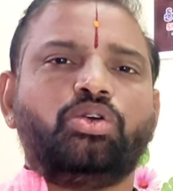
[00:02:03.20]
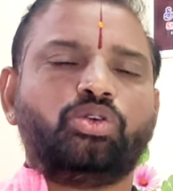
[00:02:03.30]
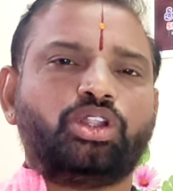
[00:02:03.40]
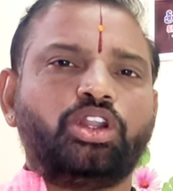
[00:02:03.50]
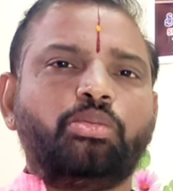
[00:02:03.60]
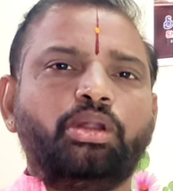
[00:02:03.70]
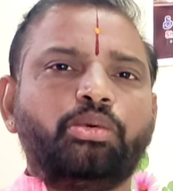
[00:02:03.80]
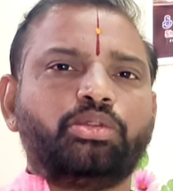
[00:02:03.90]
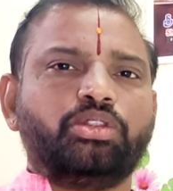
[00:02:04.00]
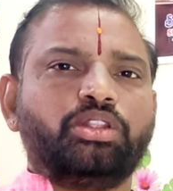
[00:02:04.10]
గుట్టల్లో
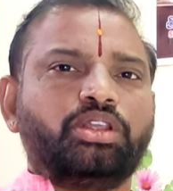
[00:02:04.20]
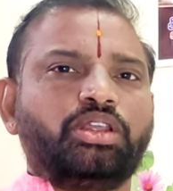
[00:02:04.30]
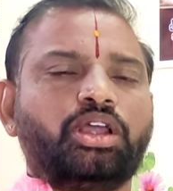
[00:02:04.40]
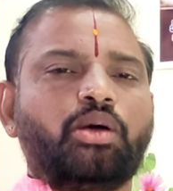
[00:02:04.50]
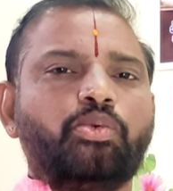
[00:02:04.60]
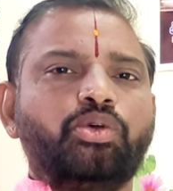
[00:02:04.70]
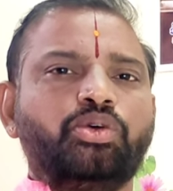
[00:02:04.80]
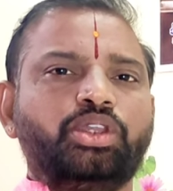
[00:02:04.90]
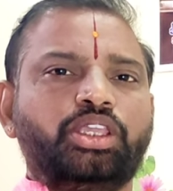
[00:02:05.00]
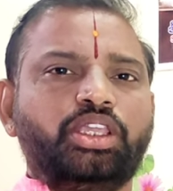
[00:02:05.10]
పడిపోతుంది అప్పుడు
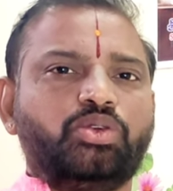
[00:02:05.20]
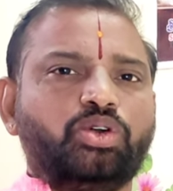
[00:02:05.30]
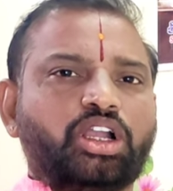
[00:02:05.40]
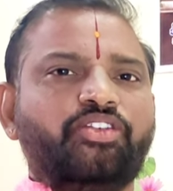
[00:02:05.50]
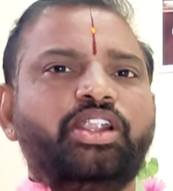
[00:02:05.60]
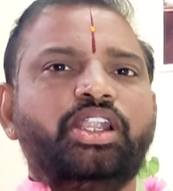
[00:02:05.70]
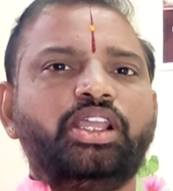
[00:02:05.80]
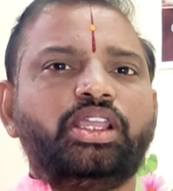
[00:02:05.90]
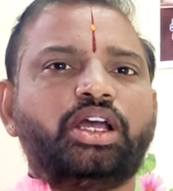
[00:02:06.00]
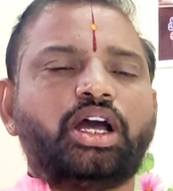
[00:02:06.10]
ఈ కుక్క వెళ్ళి
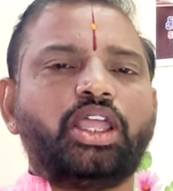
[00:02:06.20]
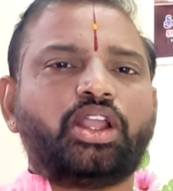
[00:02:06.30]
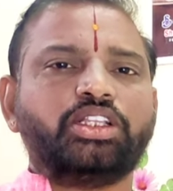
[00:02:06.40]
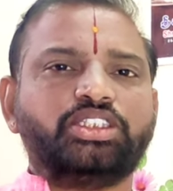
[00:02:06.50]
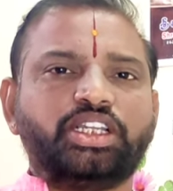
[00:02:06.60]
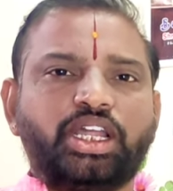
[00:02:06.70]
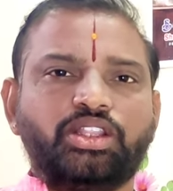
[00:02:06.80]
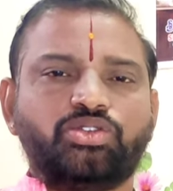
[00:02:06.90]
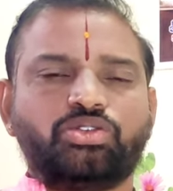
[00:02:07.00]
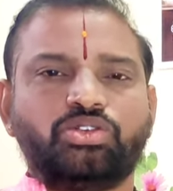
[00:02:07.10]
ఆ యొక్క జింకను
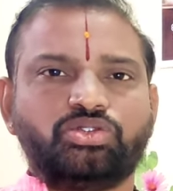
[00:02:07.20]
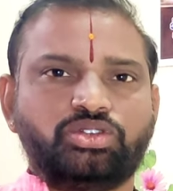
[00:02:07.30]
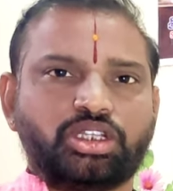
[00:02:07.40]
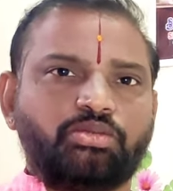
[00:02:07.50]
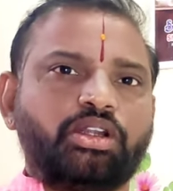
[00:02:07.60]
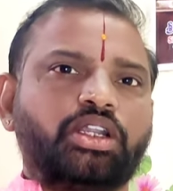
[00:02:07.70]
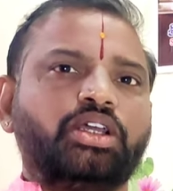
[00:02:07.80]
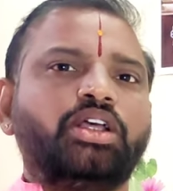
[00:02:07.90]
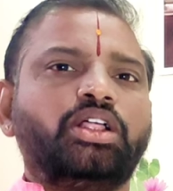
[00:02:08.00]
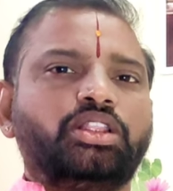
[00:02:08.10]
తీసుకొని వస్తుందన్నమాట
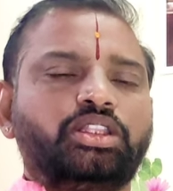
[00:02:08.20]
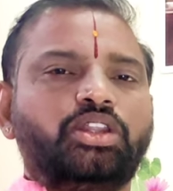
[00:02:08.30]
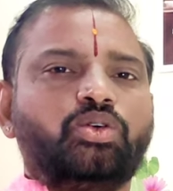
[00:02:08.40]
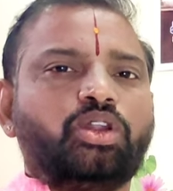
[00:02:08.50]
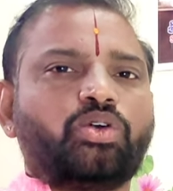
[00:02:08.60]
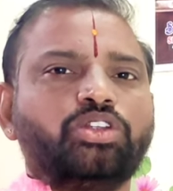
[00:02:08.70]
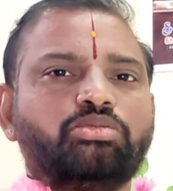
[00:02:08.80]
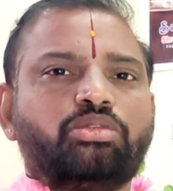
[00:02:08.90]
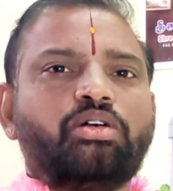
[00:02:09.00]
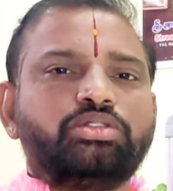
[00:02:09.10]
దీనికి కూడా
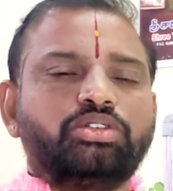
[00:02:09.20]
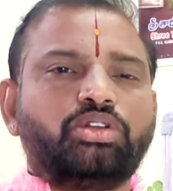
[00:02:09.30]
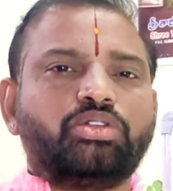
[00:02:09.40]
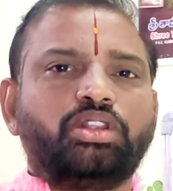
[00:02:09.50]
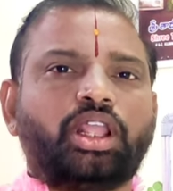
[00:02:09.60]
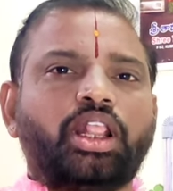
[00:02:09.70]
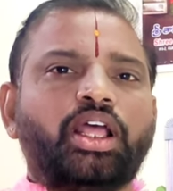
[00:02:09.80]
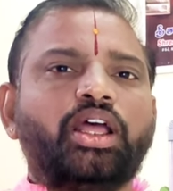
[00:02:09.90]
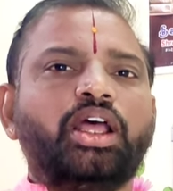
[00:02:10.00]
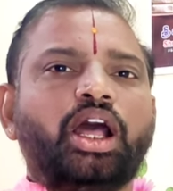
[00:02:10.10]
కొంచెం మాంసం దొరుకుతుంది కదా
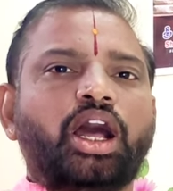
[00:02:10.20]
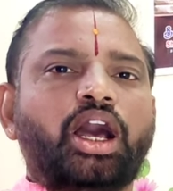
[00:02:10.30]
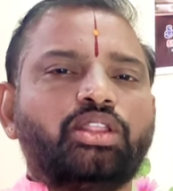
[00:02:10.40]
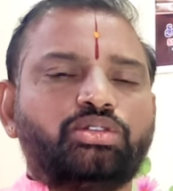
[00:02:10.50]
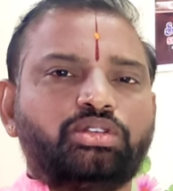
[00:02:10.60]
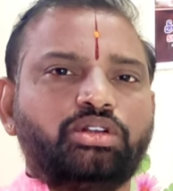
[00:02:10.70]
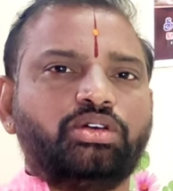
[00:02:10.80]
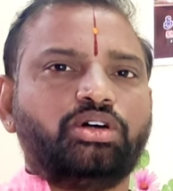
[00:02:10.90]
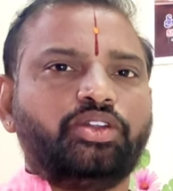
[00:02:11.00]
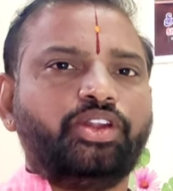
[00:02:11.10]
ఆ ఆతృతలో
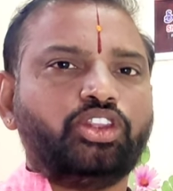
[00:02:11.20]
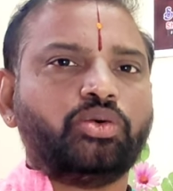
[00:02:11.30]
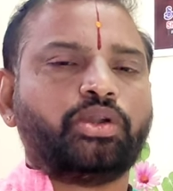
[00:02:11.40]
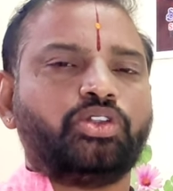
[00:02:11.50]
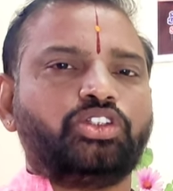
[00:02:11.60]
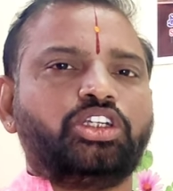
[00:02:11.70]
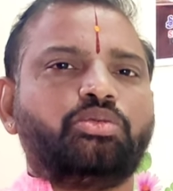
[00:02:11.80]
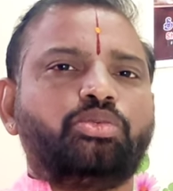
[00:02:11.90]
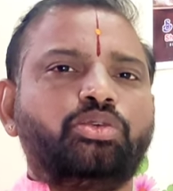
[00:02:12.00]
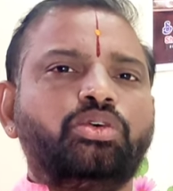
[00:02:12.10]
వీడితో పాటు
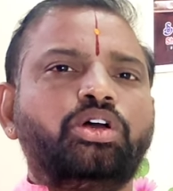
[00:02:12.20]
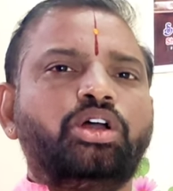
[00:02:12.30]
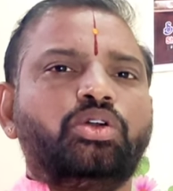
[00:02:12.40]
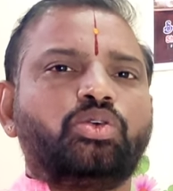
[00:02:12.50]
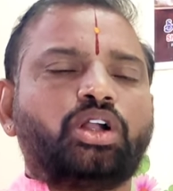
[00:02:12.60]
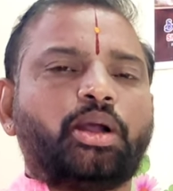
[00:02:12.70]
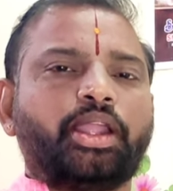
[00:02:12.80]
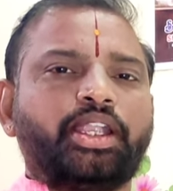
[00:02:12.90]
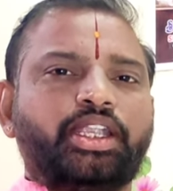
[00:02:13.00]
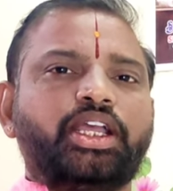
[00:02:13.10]
వచ్చేటప్పుడు కుక్క
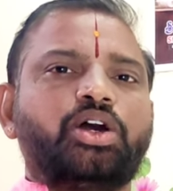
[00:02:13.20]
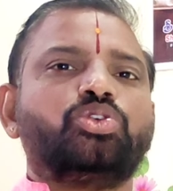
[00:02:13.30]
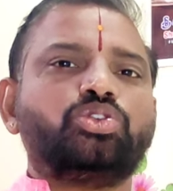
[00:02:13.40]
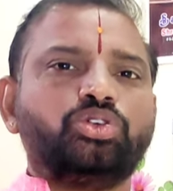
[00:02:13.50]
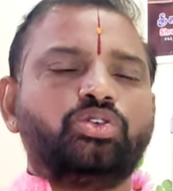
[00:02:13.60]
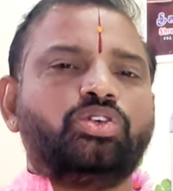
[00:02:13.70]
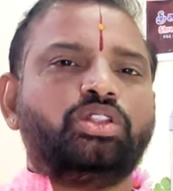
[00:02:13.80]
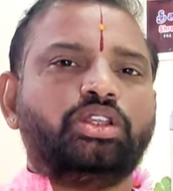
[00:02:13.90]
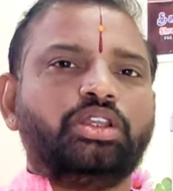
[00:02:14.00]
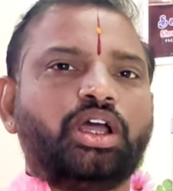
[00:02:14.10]
గట్టిగా అరుస్తూ
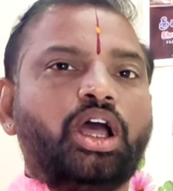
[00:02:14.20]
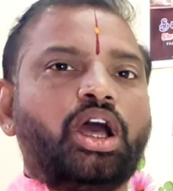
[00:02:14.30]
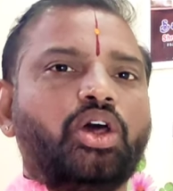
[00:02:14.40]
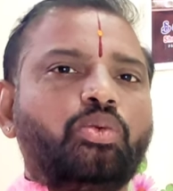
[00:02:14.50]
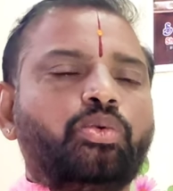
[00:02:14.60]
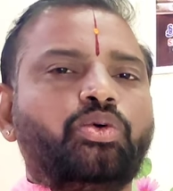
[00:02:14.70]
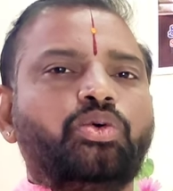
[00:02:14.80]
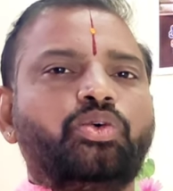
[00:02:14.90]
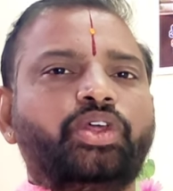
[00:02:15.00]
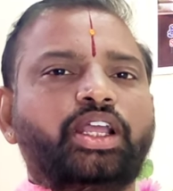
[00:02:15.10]
ఉంటుంది ఆ అరుపు
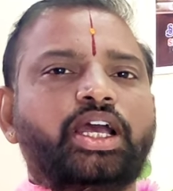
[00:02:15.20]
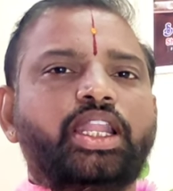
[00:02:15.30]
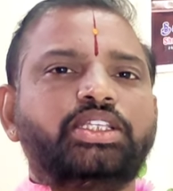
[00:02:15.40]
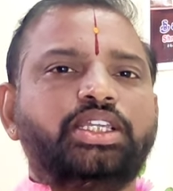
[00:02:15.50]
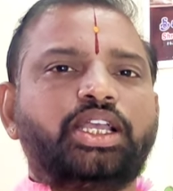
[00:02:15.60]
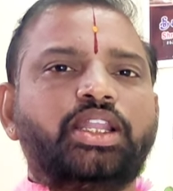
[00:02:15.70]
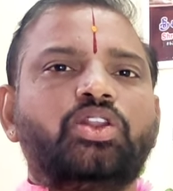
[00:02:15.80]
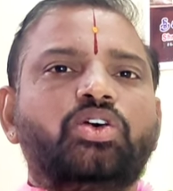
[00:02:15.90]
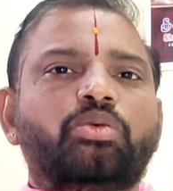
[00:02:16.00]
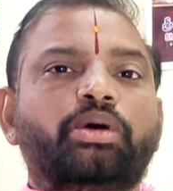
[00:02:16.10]
వినగానే
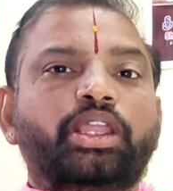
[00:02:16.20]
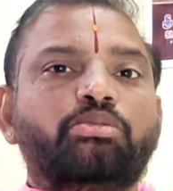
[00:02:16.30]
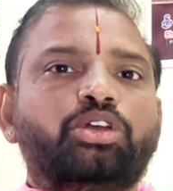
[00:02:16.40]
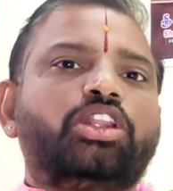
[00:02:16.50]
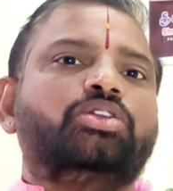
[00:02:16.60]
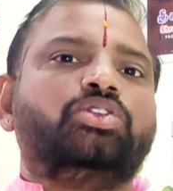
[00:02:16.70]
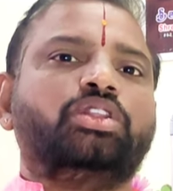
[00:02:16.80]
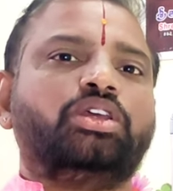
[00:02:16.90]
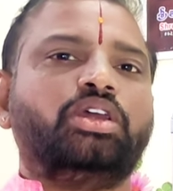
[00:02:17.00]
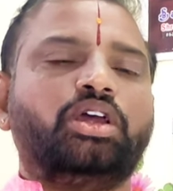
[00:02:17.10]
జింకలలో భయం
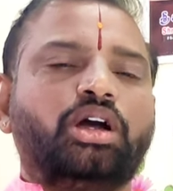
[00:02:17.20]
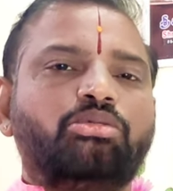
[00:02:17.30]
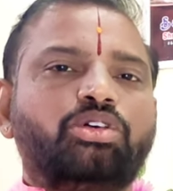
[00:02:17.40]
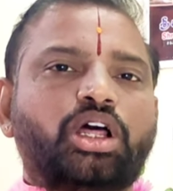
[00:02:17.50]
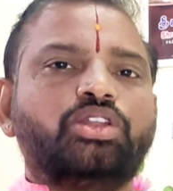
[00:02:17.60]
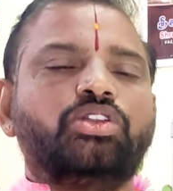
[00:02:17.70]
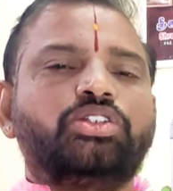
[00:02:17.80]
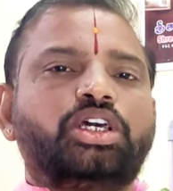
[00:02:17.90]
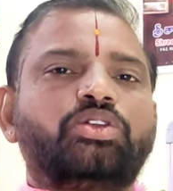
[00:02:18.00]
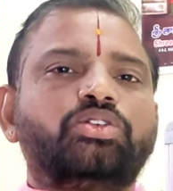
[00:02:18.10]
మొదలవుతుంది అమ్మో రాజులు
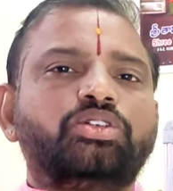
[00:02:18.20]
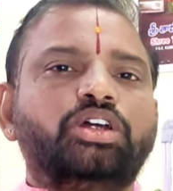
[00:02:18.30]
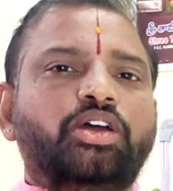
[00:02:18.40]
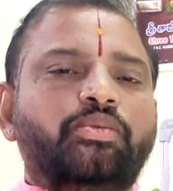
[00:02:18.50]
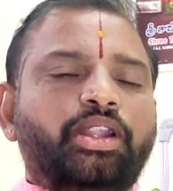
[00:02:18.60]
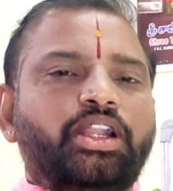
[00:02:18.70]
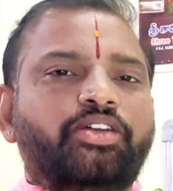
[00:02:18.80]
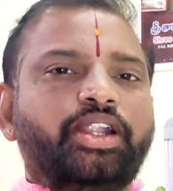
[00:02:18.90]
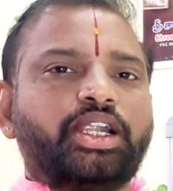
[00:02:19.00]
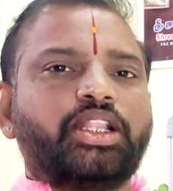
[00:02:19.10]
వచ్చారు మనల్ని
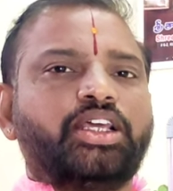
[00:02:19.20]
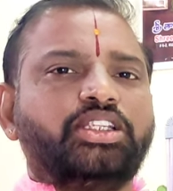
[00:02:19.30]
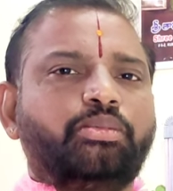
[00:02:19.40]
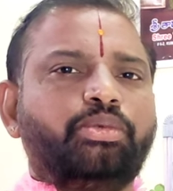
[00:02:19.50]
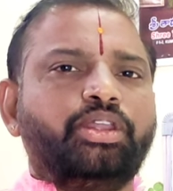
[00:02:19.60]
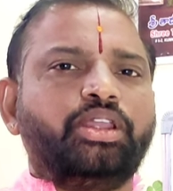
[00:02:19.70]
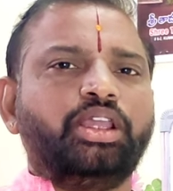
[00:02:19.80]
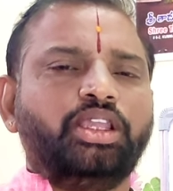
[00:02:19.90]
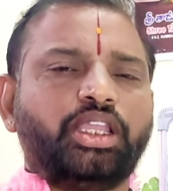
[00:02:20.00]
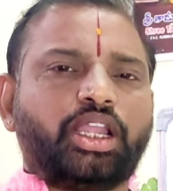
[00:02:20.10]
వేటాడదామని చెప్పి
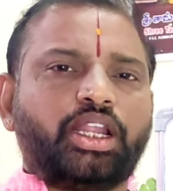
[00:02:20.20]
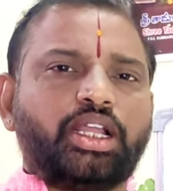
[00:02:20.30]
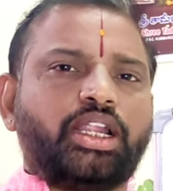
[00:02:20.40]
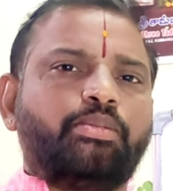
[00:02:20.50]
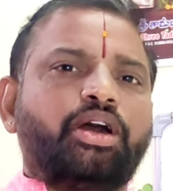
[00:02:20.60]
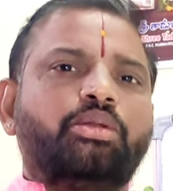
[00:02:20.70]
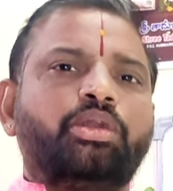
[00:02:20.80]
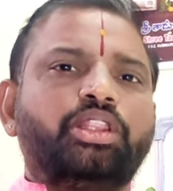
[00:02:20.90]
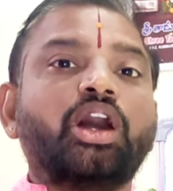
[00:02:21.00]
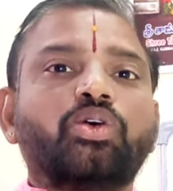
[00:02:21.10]
ఎక్కడెక్కడ
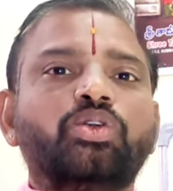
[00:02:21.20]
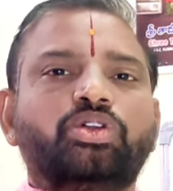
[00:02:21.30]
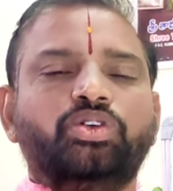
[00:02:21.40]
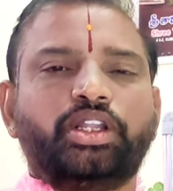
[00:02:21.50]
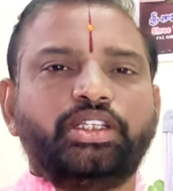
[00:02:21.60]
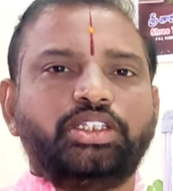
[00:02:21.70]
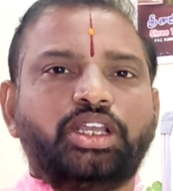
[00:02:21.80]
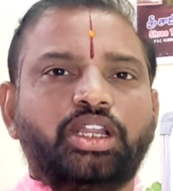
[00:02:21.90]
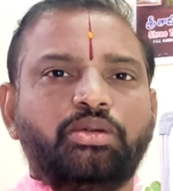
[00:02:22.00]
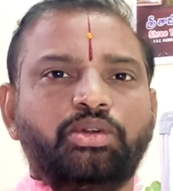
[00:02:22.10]
పారిపోయి దాక్కుంటూ ఉంటాయి
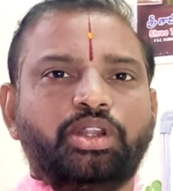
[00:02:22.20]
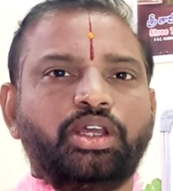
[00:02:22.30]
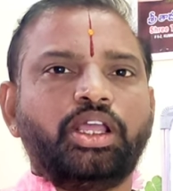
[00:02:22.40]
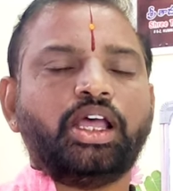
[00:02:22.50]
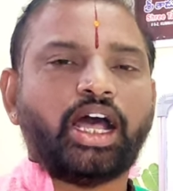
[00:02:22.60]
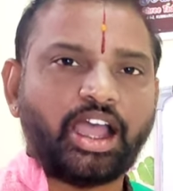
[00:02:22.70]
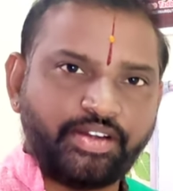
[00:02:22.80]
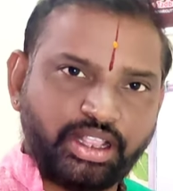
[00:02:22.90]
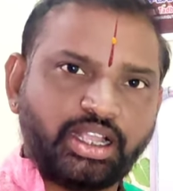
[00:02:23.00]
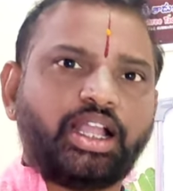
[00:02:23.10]
జింకలు అనమాట ఆ
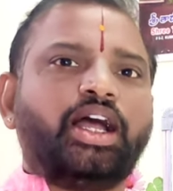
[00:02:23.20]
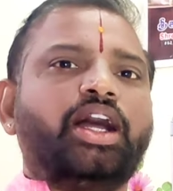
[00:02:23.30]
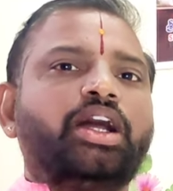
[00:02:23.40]
విధంగా